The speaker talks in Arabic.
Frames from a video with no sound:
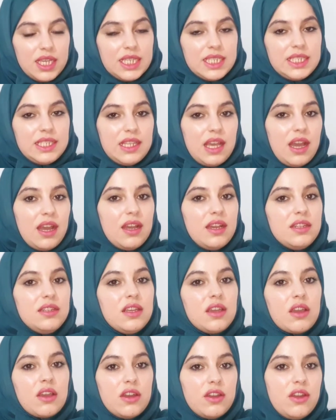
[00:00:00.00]

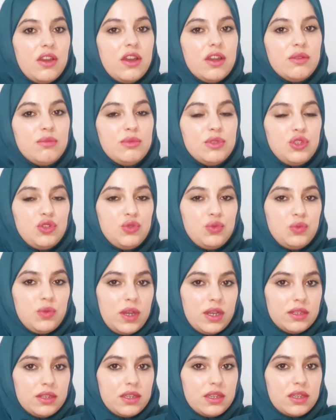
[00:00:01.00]
السعادة قرار من
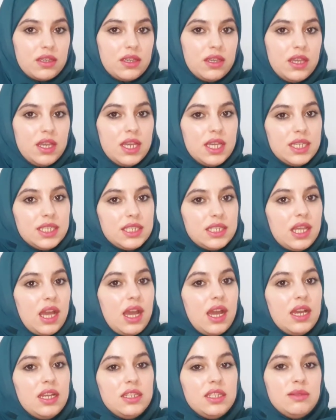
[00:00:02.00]
جواتك
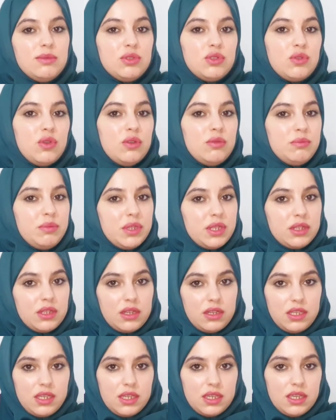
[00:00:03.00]
السعادة بتكون
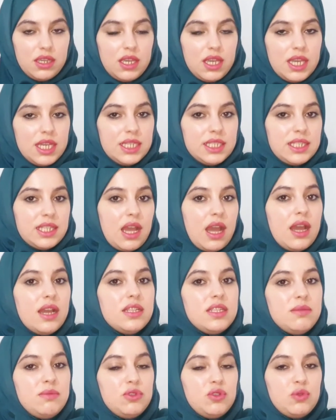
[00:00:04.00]
بالطريق
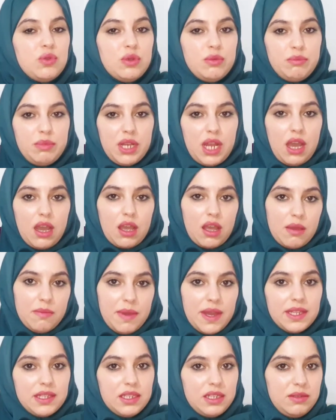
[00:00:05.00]
السعادة بتكون
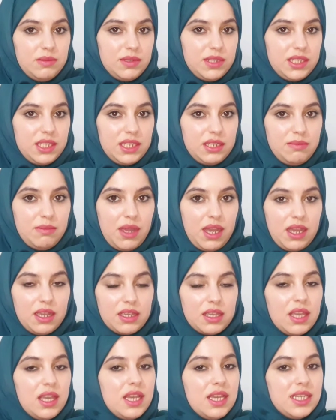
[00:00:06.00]
بالعقبات اللي بتصير معك
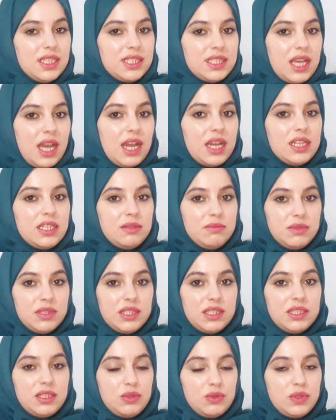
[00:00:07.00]
السعادة
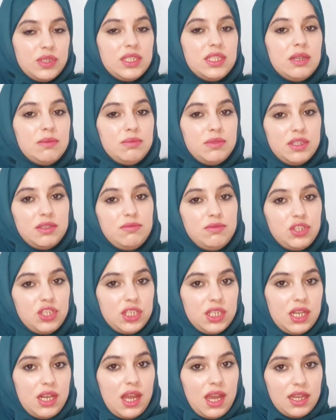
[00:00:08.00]
بتصير وانت
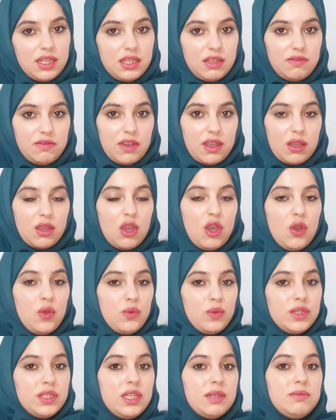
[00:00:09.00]
بتمشي لهدفك
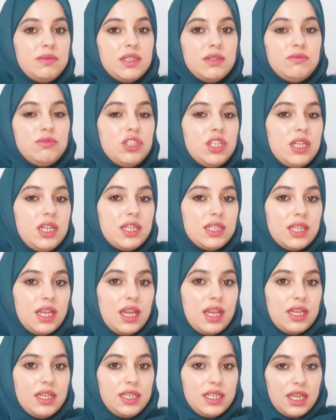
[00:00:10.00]
وانت بتمشي
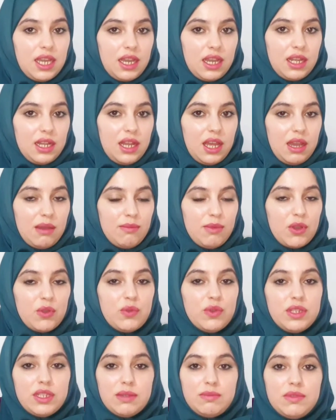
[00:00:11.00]
لتحقيق احلامك
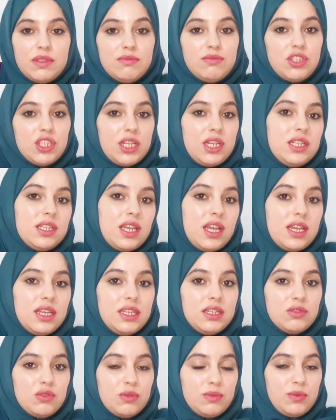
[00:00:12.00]
وانت بتمشي
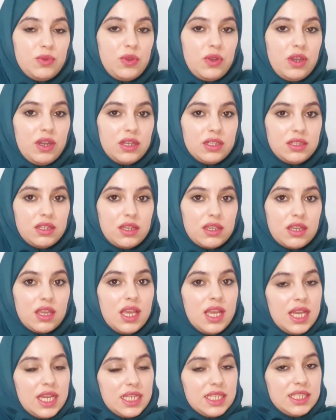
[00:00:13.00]
لتحقيق طموحاتك
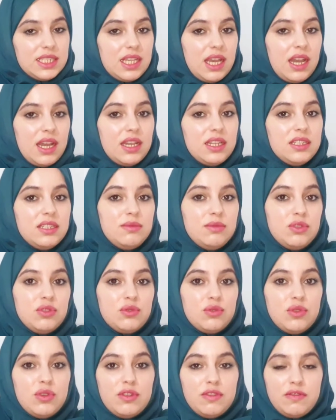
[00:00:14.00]
السعادة
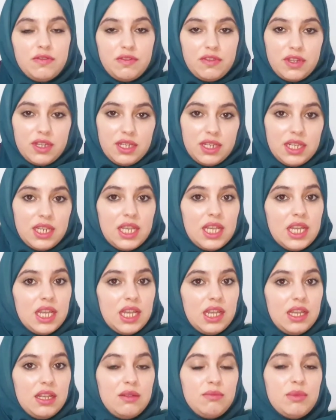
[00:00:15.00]
بتكون في
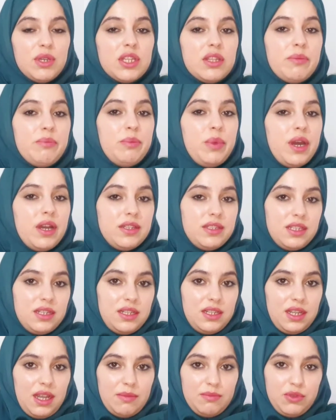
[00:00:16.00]
المطبات
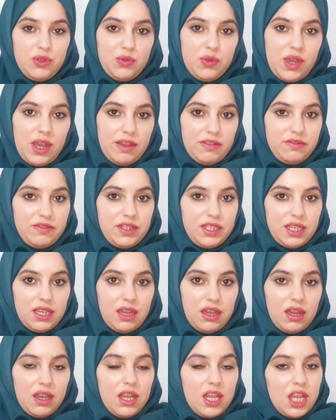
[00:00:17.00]
اللي عم توقع
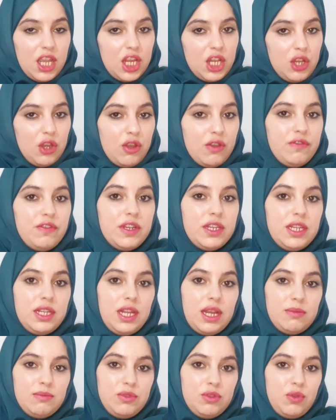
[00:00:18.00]
فيها الحفر اللي
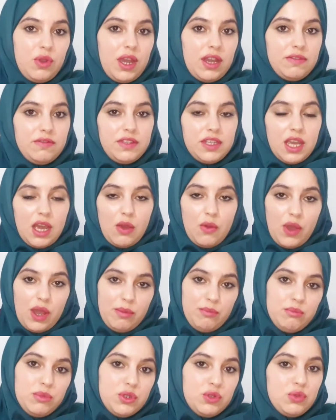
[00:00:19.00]
عم توقع فيها
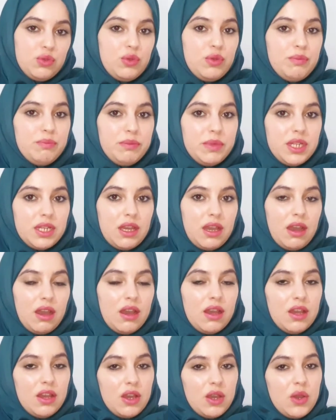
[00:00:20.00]
وعم بتقوم منها
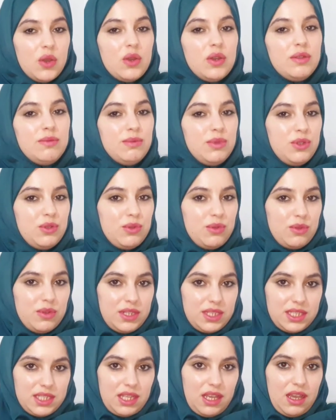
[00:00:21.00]
هون بتكون
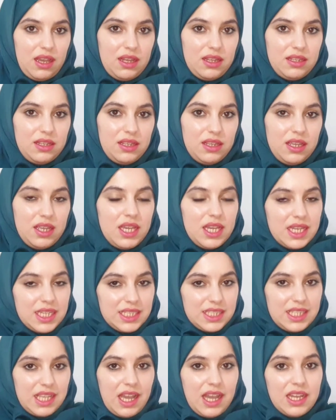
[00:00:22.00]
السعادة
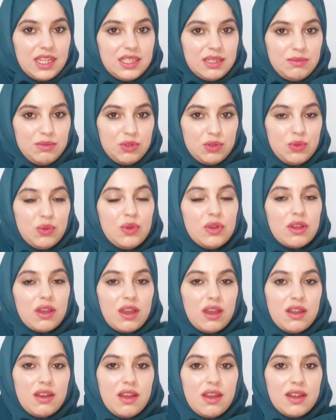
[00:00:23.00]
السعادة بتكون
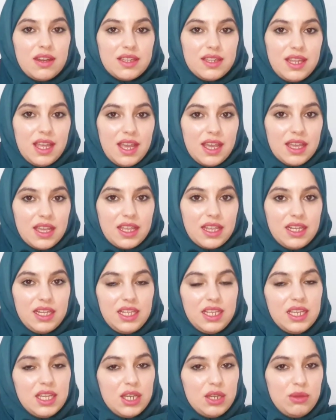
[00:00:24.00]
قرار
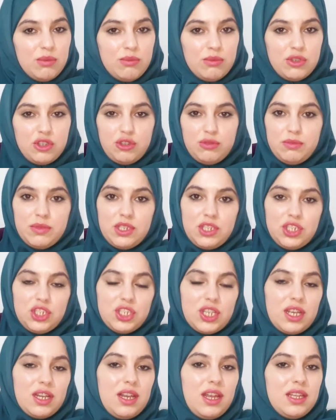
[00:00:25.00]
داخلي مش من
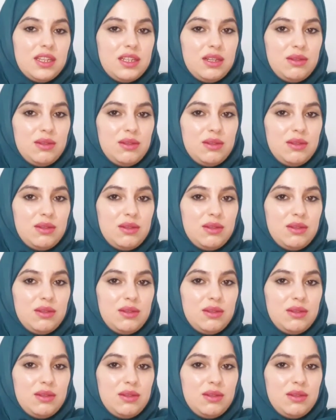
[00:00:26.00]
الشغلات